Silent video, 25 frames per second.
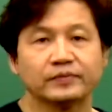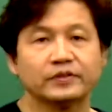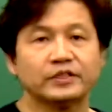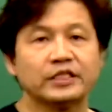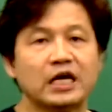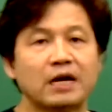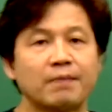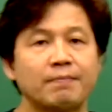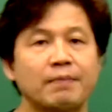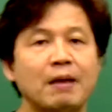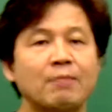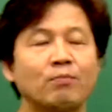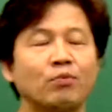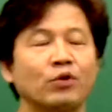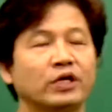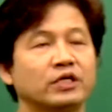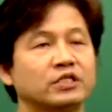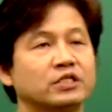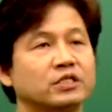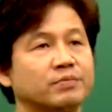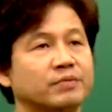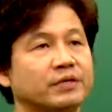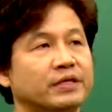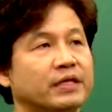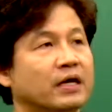자,
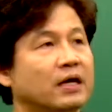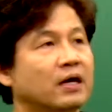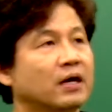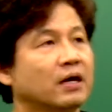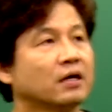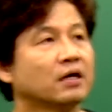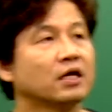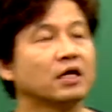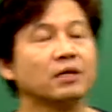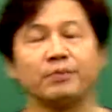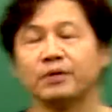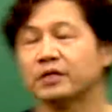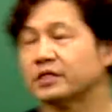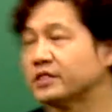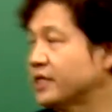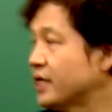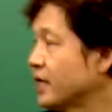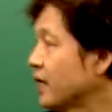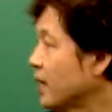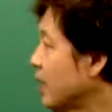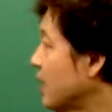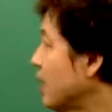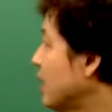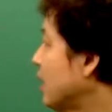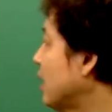반복했습니다. 그러면
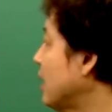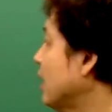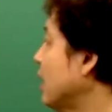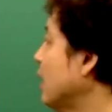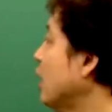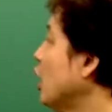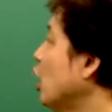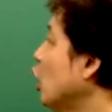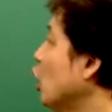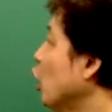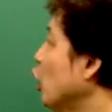제가